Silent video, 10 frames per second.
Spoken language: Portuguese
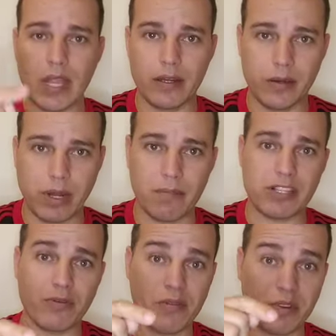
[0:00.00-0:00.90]
Lembrar
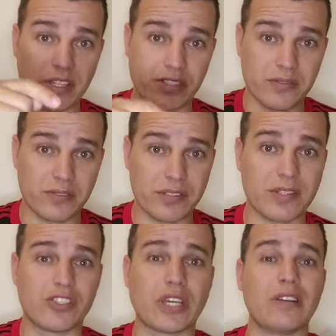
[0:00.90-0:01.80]
mais uma vez, se
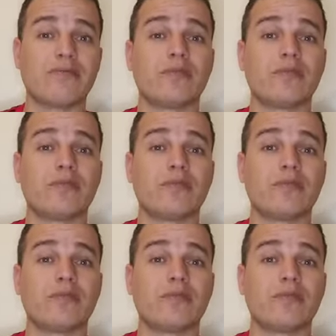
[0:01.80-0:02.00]
inscreve